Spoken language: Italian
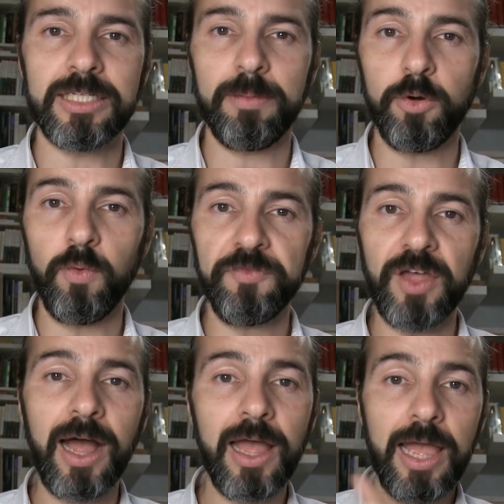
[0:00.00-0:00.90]
Sei
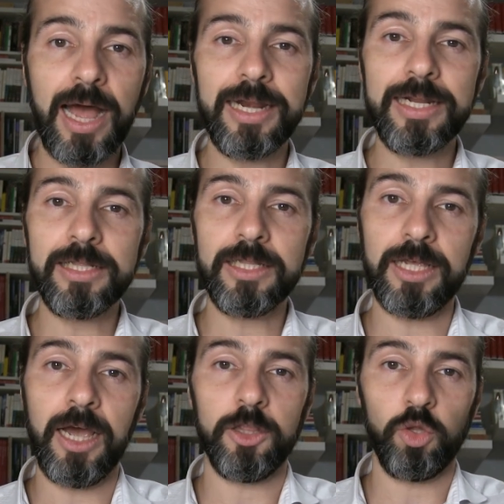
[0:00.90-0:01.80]
pronta?
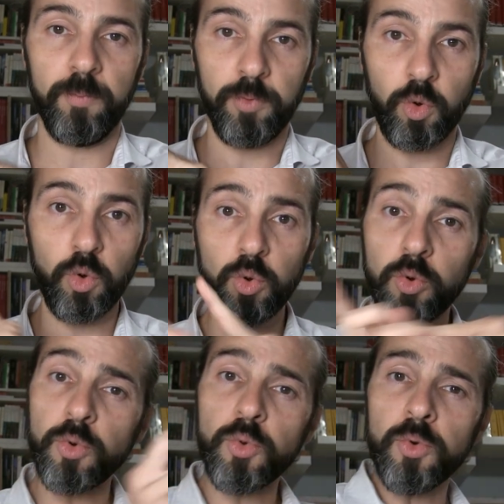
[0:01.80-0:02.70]
All'indietro.
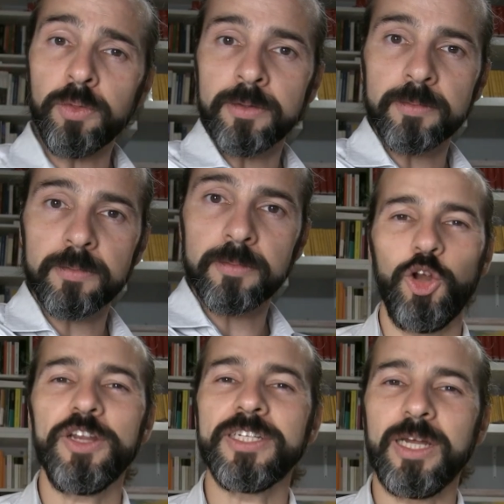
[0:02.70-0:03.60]
Brrr
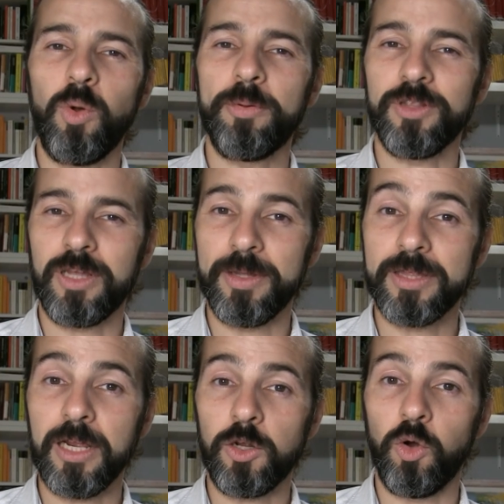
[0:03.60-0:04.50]
Lori esegue
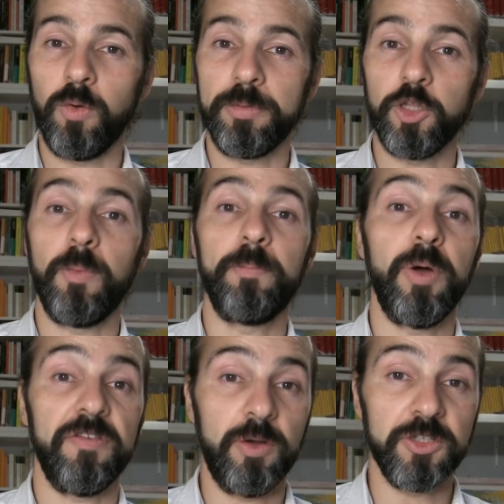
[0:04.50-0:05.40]
prontamente il compito,
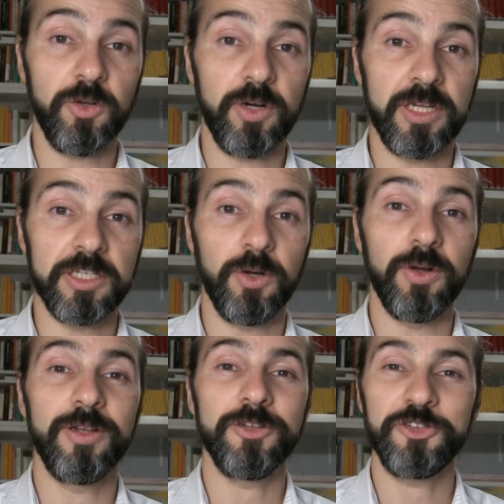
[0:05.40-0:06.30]
poi fa un sorriso,
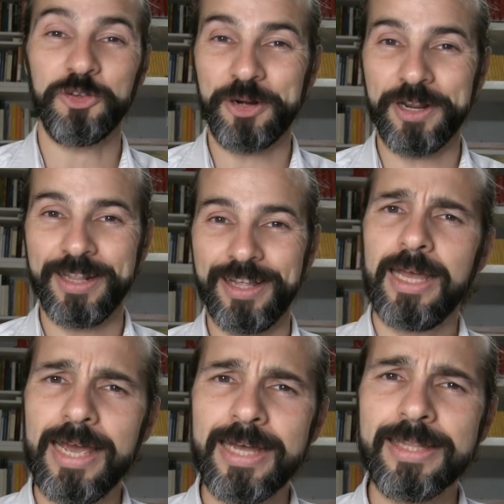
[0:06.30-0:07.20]
sorride.
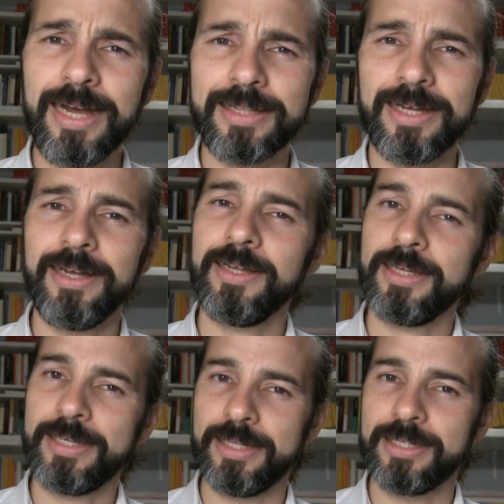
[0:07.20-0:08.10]
È andata?
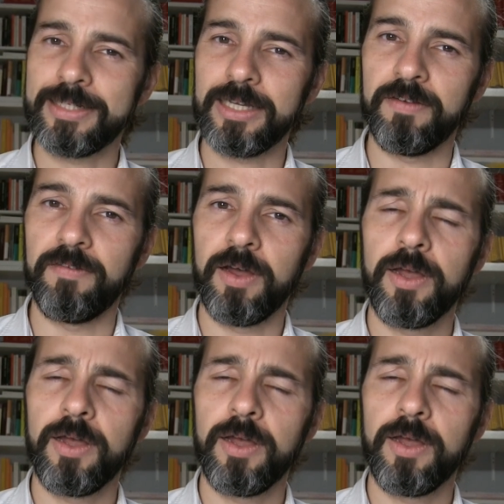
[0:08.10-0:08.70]
chiede Steve.